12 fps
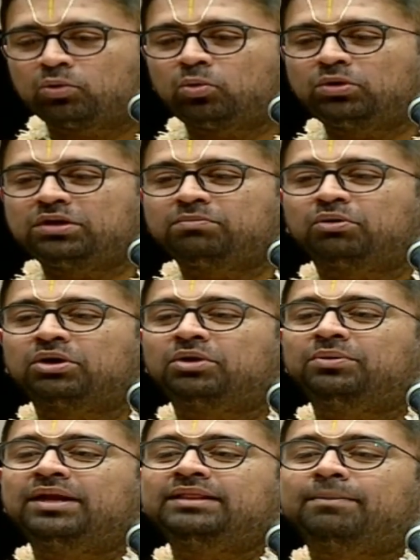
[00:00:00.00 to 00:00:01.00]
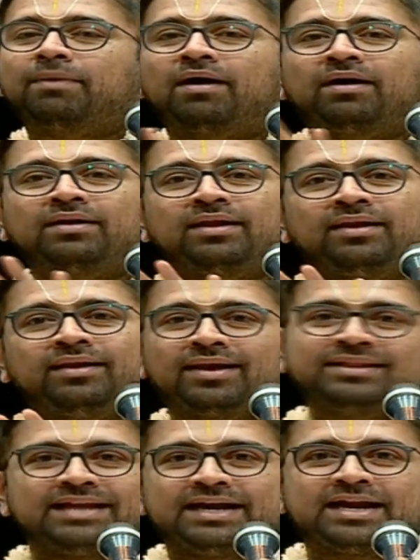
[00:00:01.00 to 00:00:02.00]
கூட்டுன்னு போன உடனே அந்த பால்
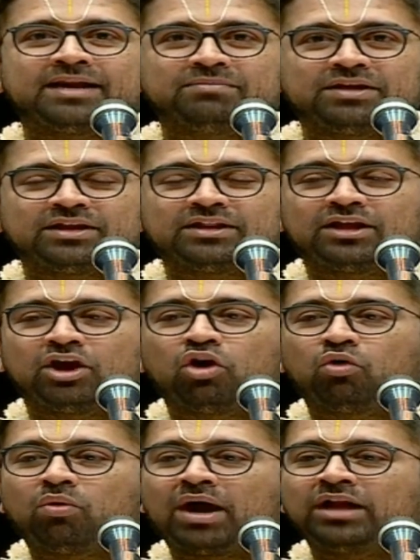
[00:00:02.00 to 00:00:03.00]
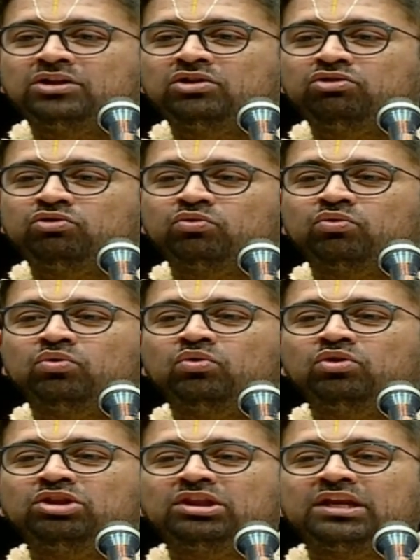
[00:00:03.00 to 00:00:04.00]
எல்லாம் அது எண்ண ஆரம்பிக்கிறது ஒன் டூ
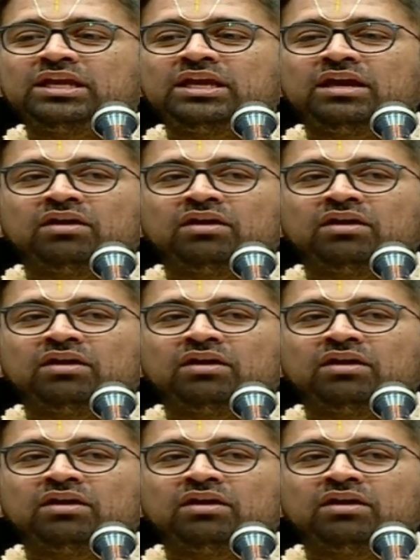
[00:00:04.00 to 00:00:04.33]
த்ரீ